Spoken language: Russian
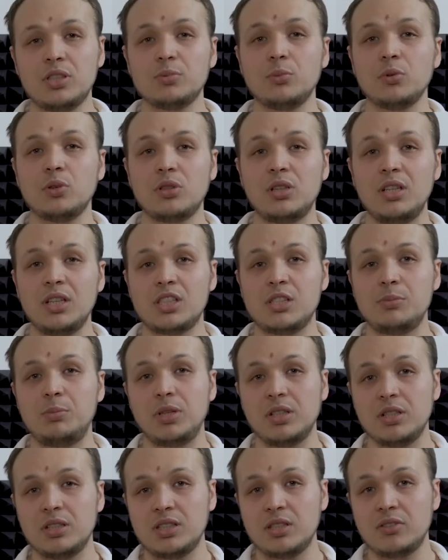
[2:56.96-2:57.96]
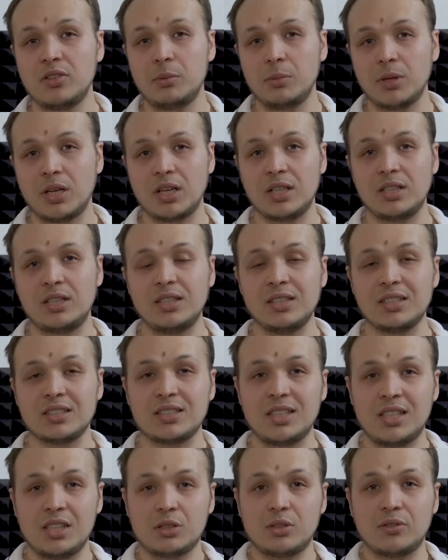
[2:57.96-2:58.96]
смогут легче переносить время карантина,
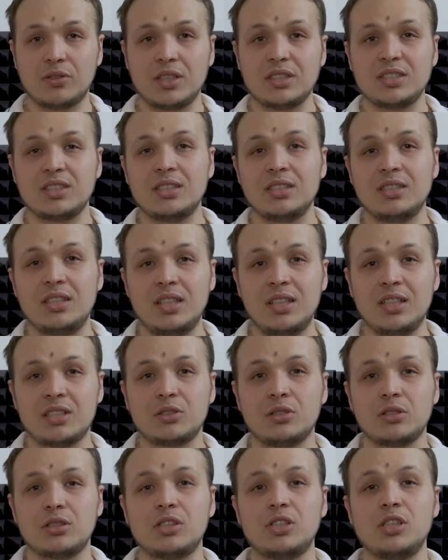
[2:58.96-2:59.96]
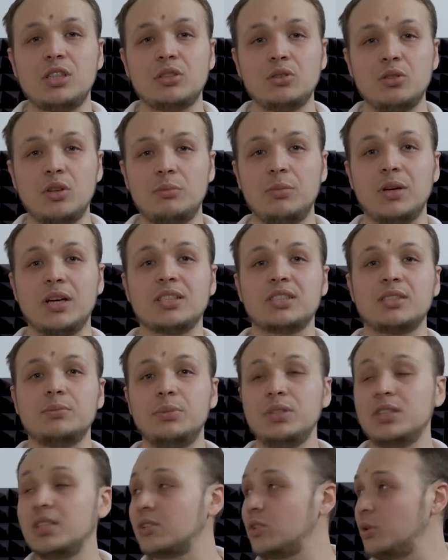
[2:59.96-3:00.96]
зная, что в конце недели их ждет очередное мега
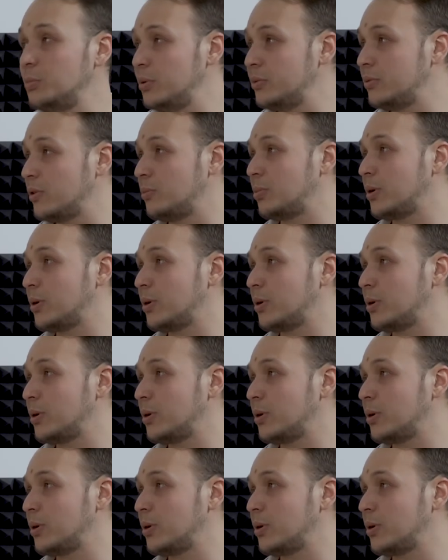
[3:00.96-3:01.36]
событие от любимого